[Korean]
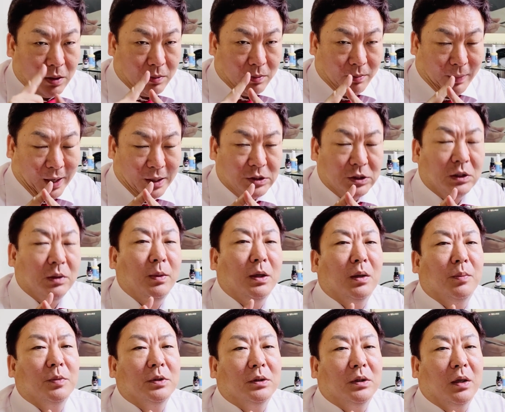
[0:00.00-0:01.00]
마시기
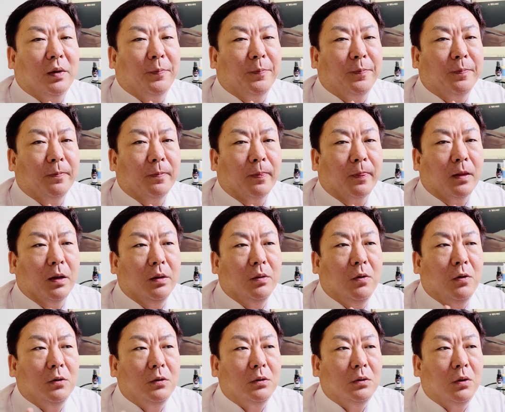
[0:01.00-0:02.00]
바랍니다.
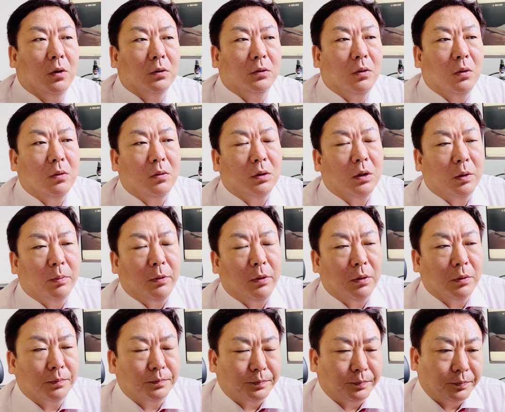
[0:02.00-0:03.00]
이거는 어떤
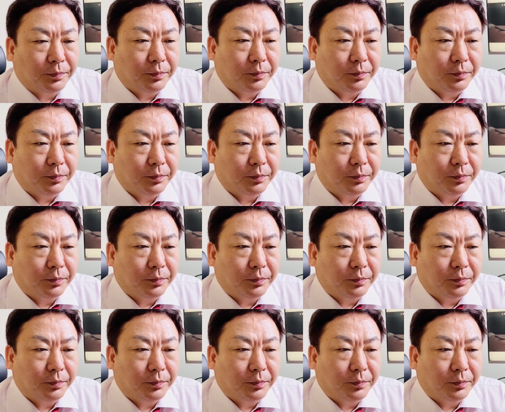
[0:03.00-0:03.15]
거냐면